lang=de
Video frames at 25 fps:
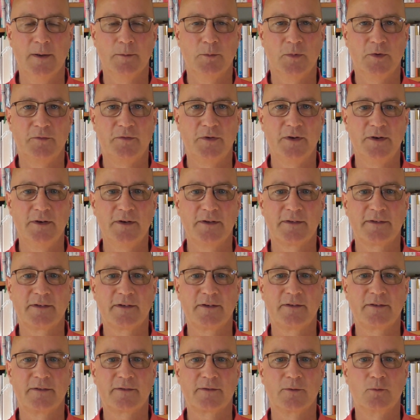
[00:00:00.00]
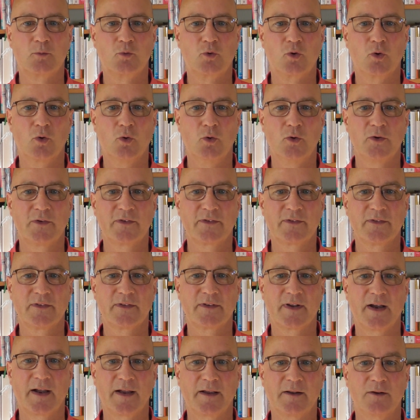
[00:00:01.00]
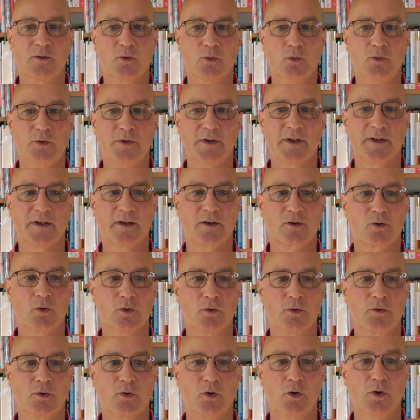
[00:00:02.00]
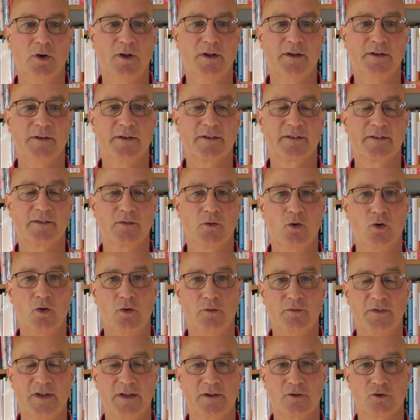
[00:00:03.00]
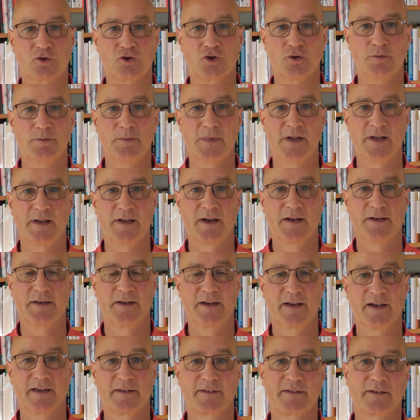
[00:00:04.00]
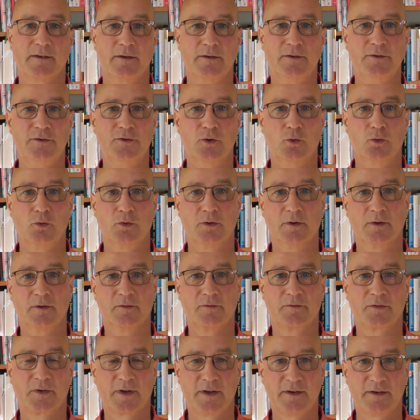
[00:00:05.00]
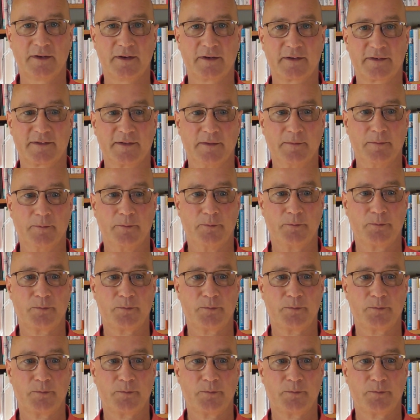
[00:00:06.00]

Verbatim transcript: befindet sich zum größten Teil unter der Kontrolle des norwegischen Milliardärs Jon Fredriksen.